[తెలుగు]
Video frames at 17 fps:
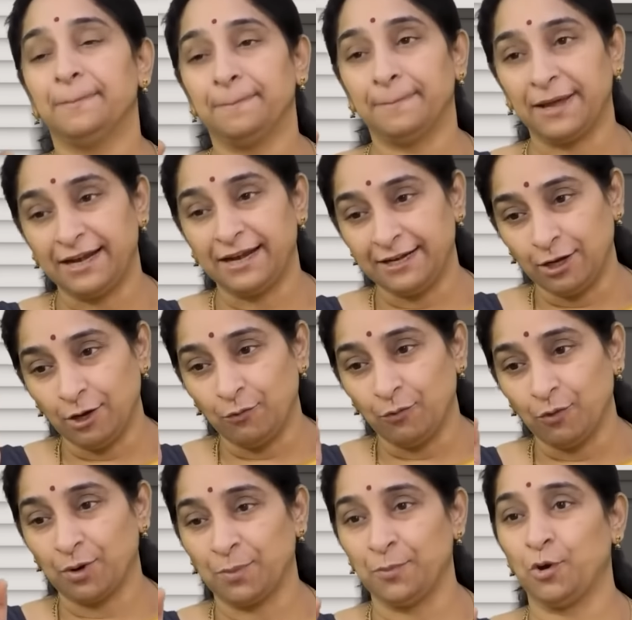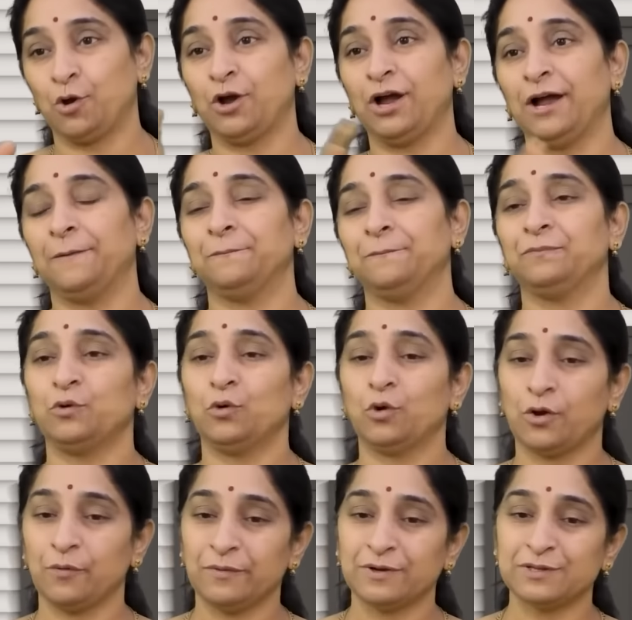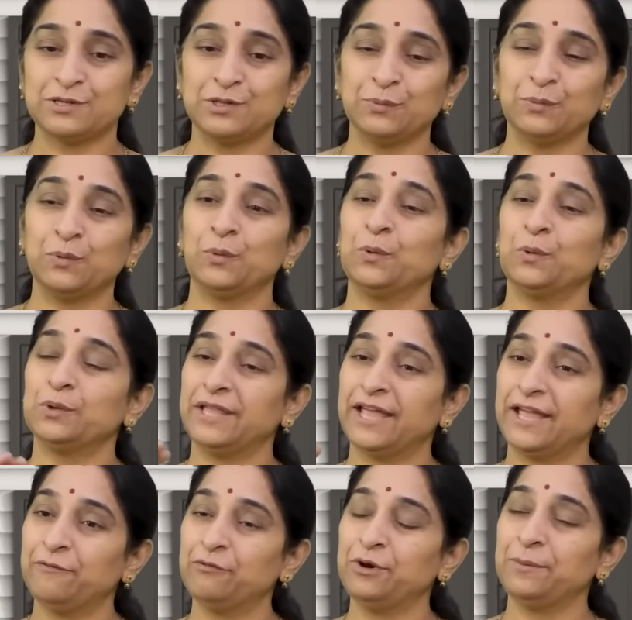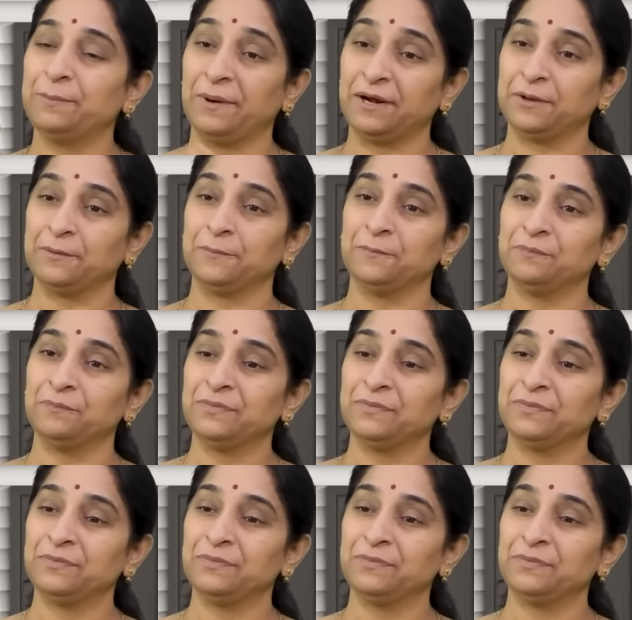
మన ఇంట్లో ఒక మొక్క ఒక వస్తువు ఓ దేవుడి పటం